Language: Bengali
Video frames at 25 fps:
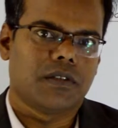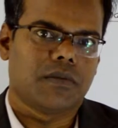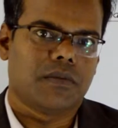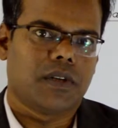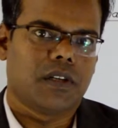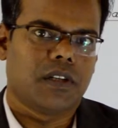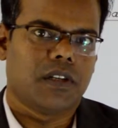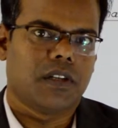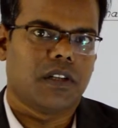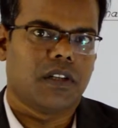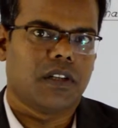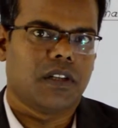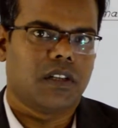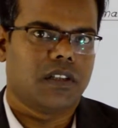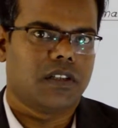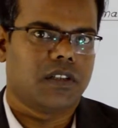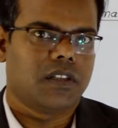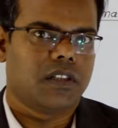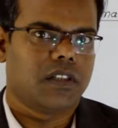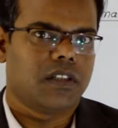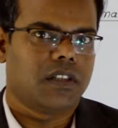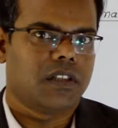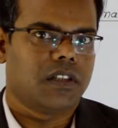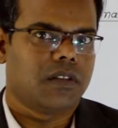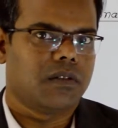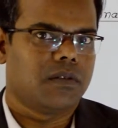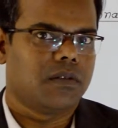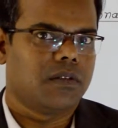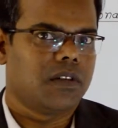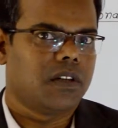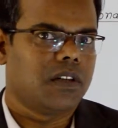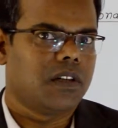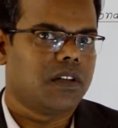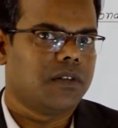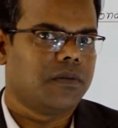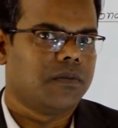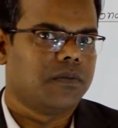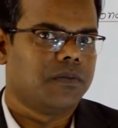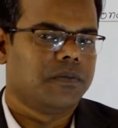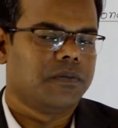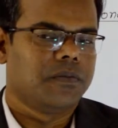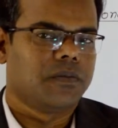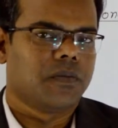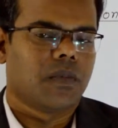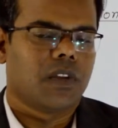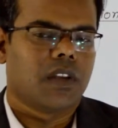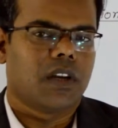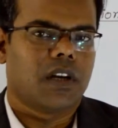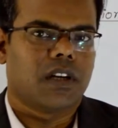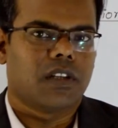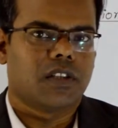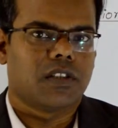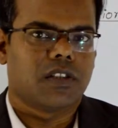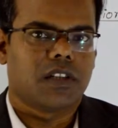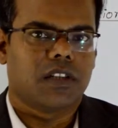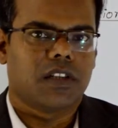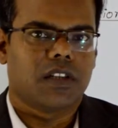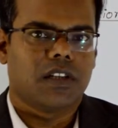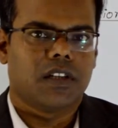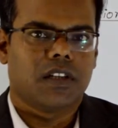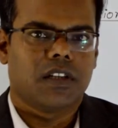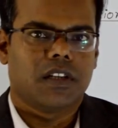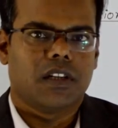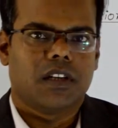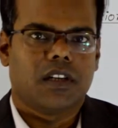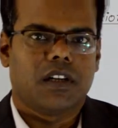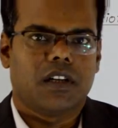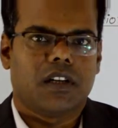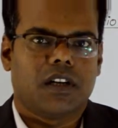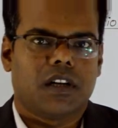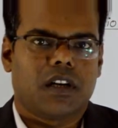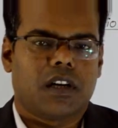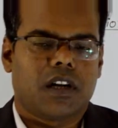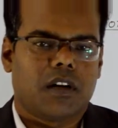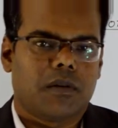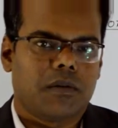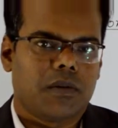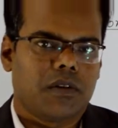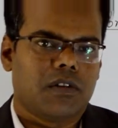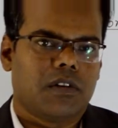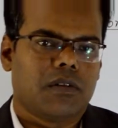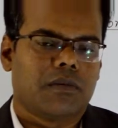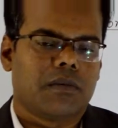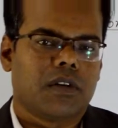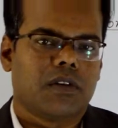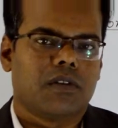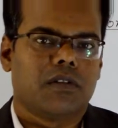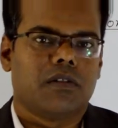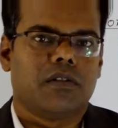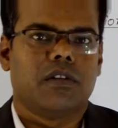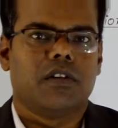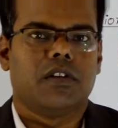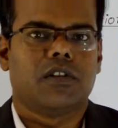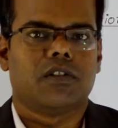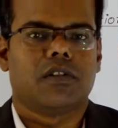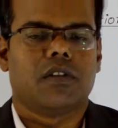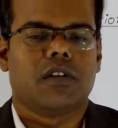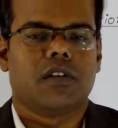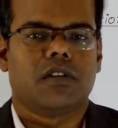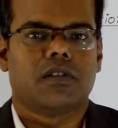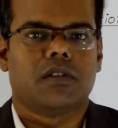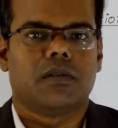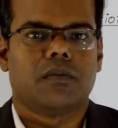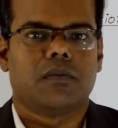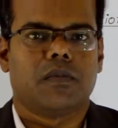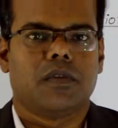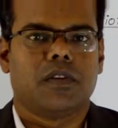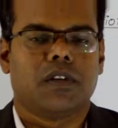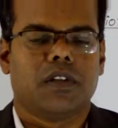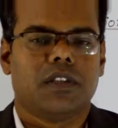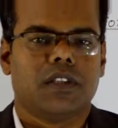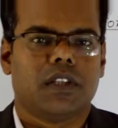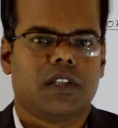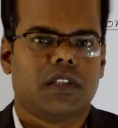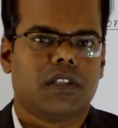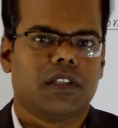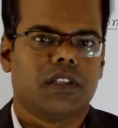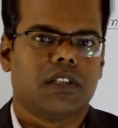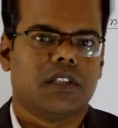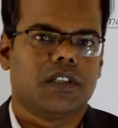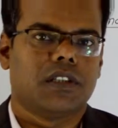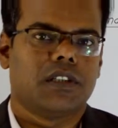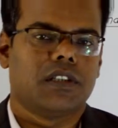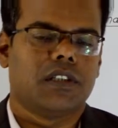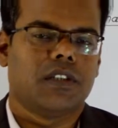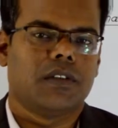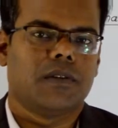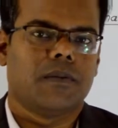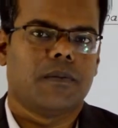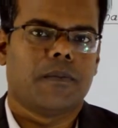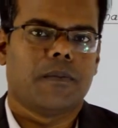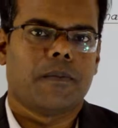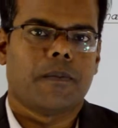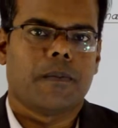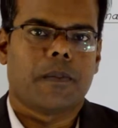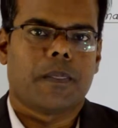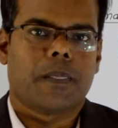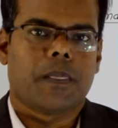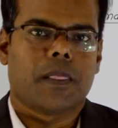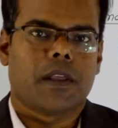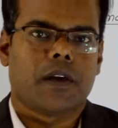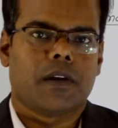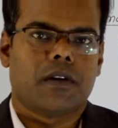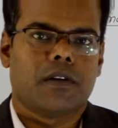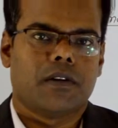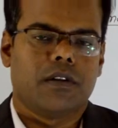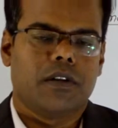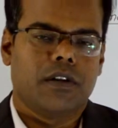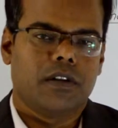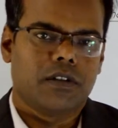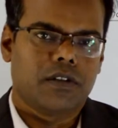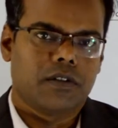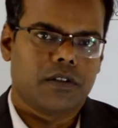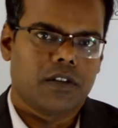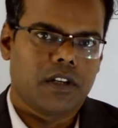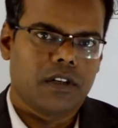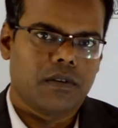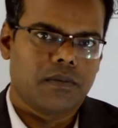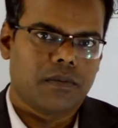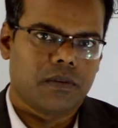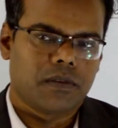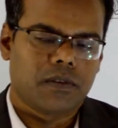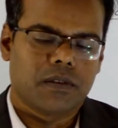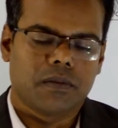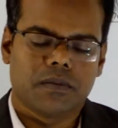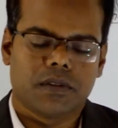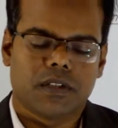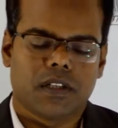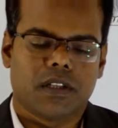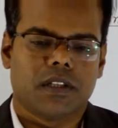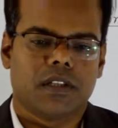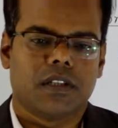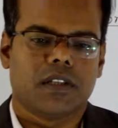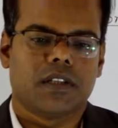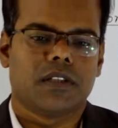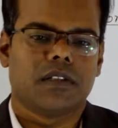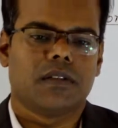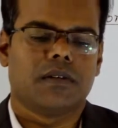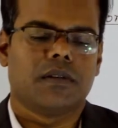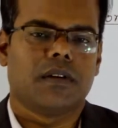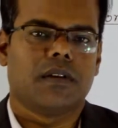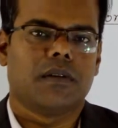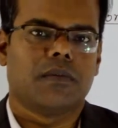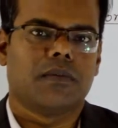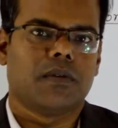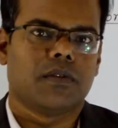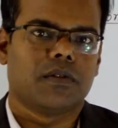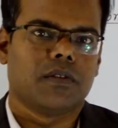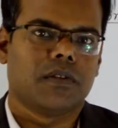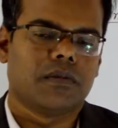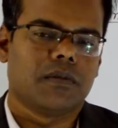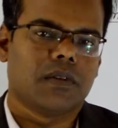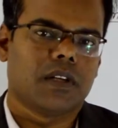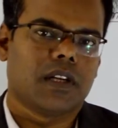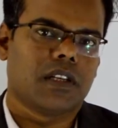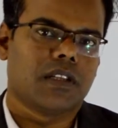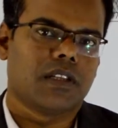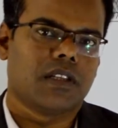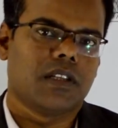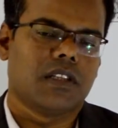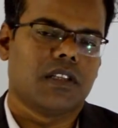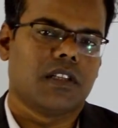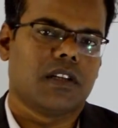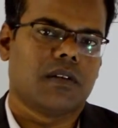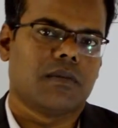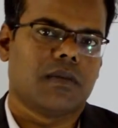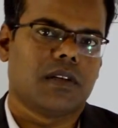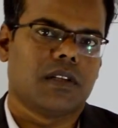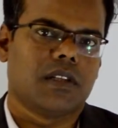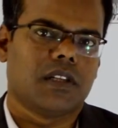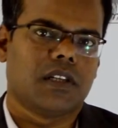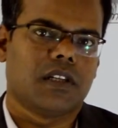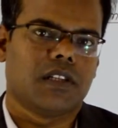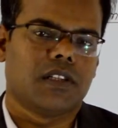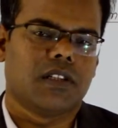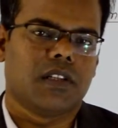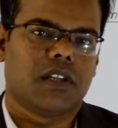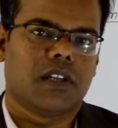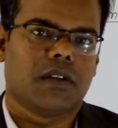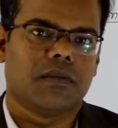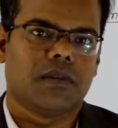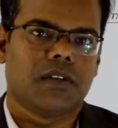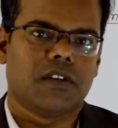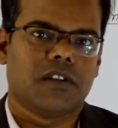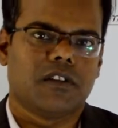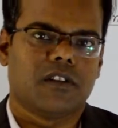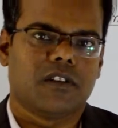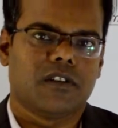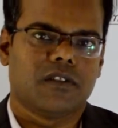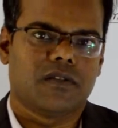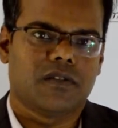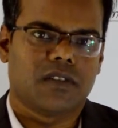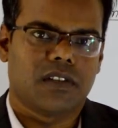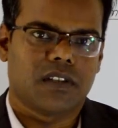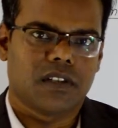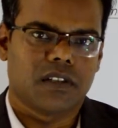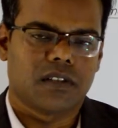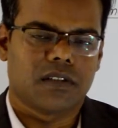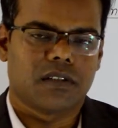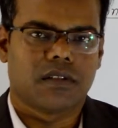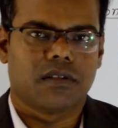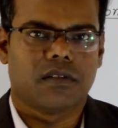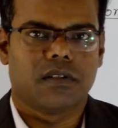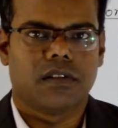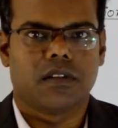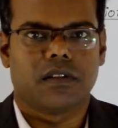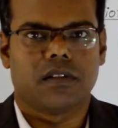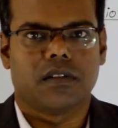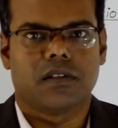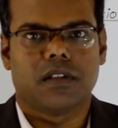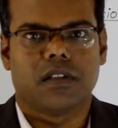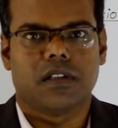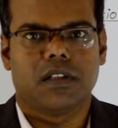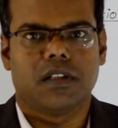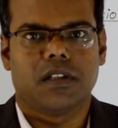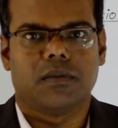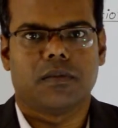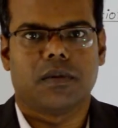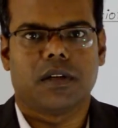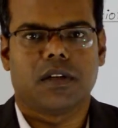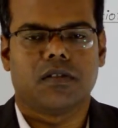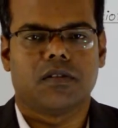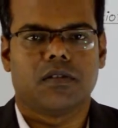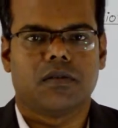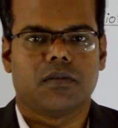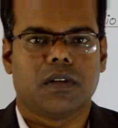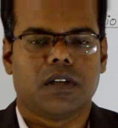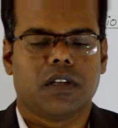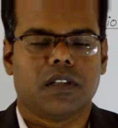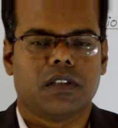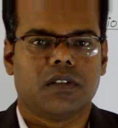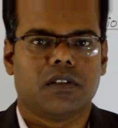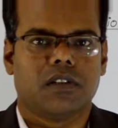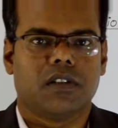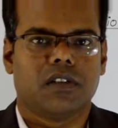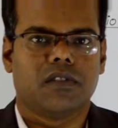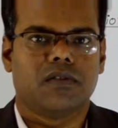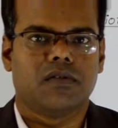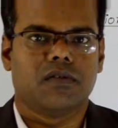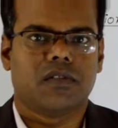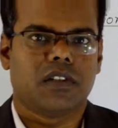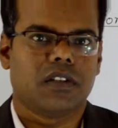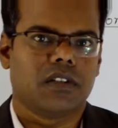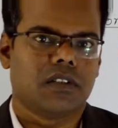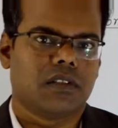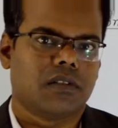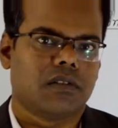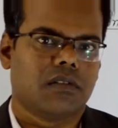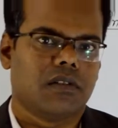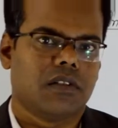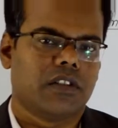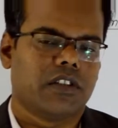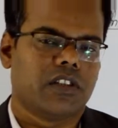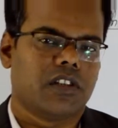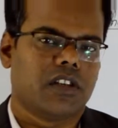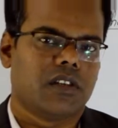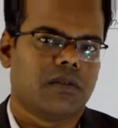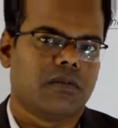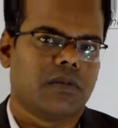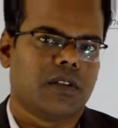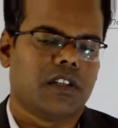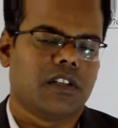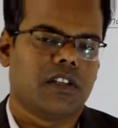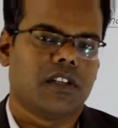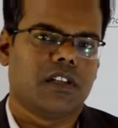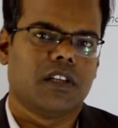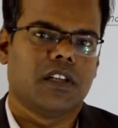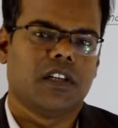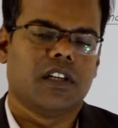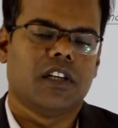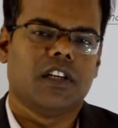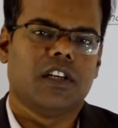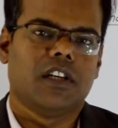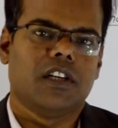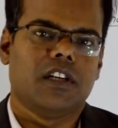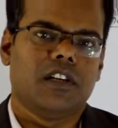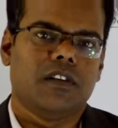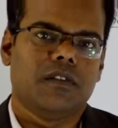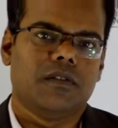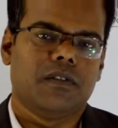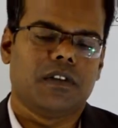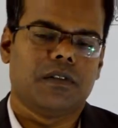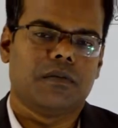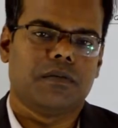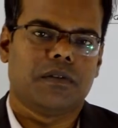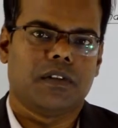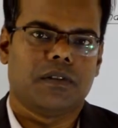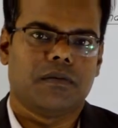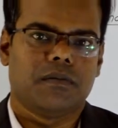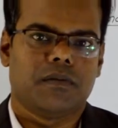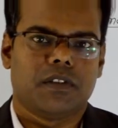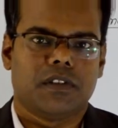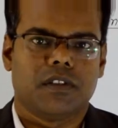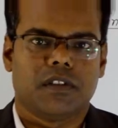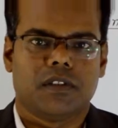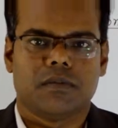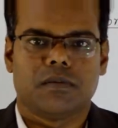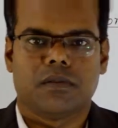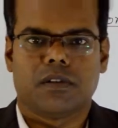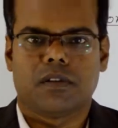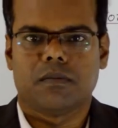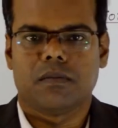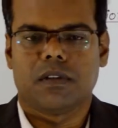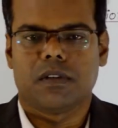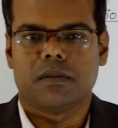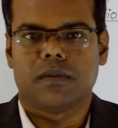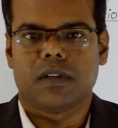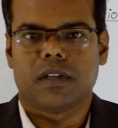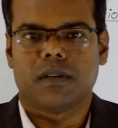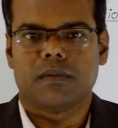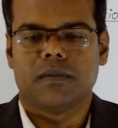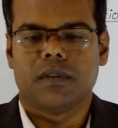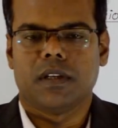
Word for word: বাই ইংলিশ Aid ঠাকুরগা আজকে আবারও আমরা কন্ডিশনাল সম্পর্কে জানতে যাচ্ছি কন্ডিশনালের প্রথম সেন্টেন্স প্রথম ক্লাসটিতে আমরা দেখেছিলাম কি করে ফার্স্ট কন্ডিশনাল দিয়ে বাক্য বানাতে হয় ফার্স্ট কন্ডিশনাল মানে ইফের পরে প্রেজেন্ট ফর্মের ভার